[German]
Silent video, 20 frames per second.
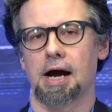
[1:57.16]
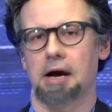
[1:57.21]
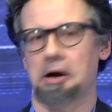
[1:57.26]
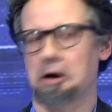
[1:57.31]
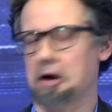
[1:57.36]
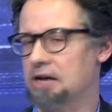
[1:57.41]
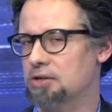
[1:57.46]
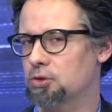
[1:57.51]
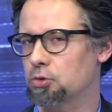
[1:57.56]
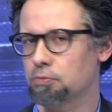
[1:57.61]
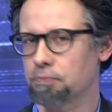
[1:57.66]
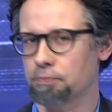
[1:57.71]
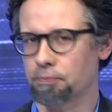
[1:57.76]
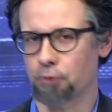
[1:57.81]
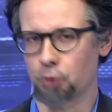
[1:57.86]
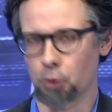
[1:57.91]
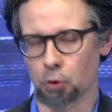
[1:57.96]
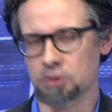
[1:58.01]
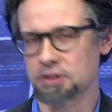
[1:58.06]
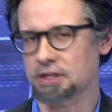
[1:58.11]
Also
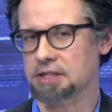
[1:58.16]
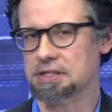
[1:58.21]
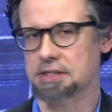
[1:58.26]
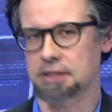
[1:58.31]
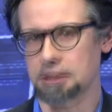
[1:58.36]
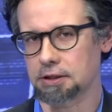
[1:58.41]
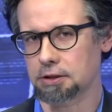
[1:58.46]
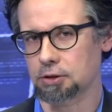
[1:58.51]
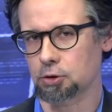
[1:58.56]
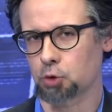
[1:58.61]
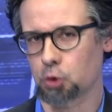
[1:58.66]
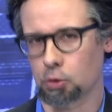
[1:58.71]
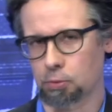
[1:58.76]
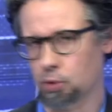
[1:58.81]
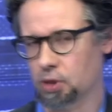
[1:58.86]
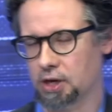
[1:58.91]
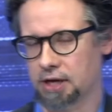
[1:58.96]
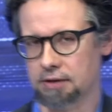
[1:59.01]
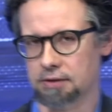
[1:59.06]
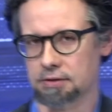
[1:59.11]
für uns hat es nicht
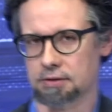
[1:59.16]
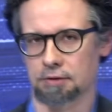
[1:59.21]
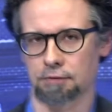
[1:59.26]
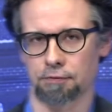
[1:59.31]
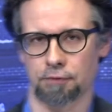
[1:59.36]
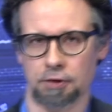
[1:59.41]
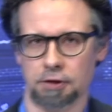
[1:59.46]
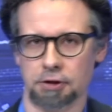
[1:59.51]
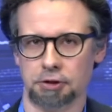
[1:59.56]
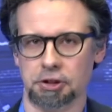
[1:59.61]
turbulent gewirkt